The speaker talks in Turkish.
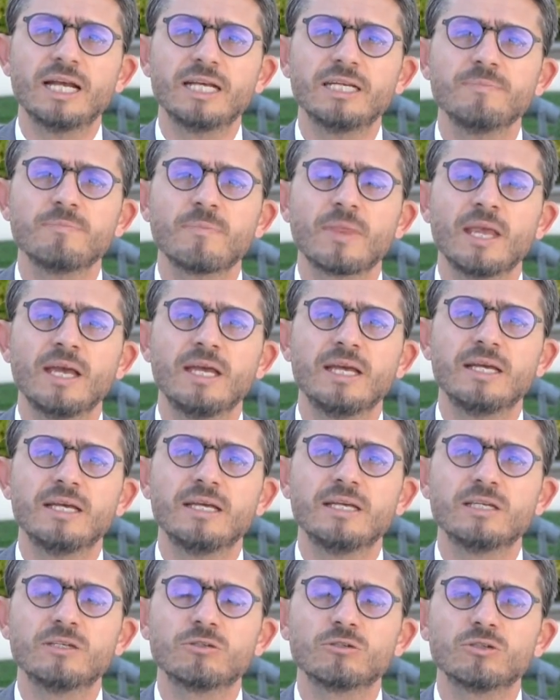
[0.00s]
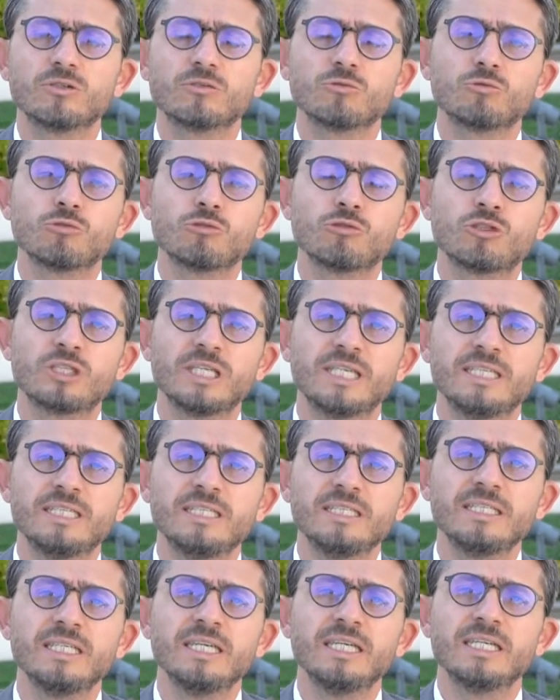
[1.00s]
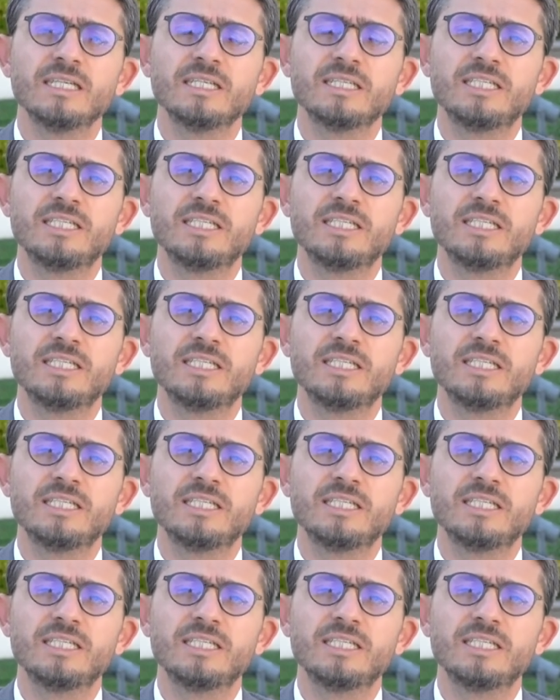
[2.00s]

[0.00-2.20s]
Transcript: olarak e, Rusya'nın